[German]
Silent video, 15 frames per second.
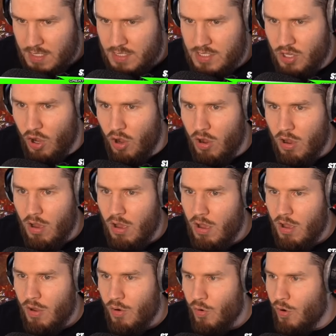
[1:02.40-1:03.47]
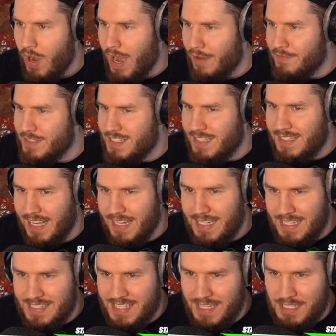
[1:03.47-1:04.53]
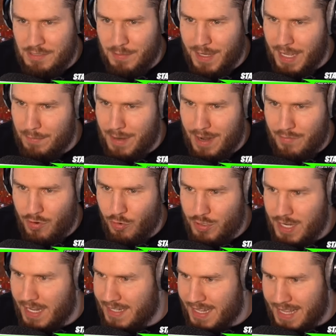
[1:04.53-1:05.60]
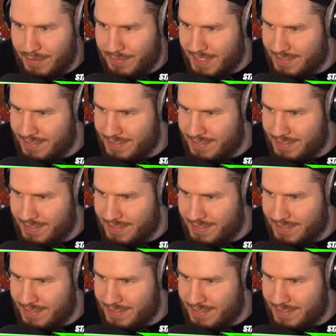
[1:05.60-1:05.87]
So, oha, wir sind drin. Ihr seht, ich bin gerade bei Level 111.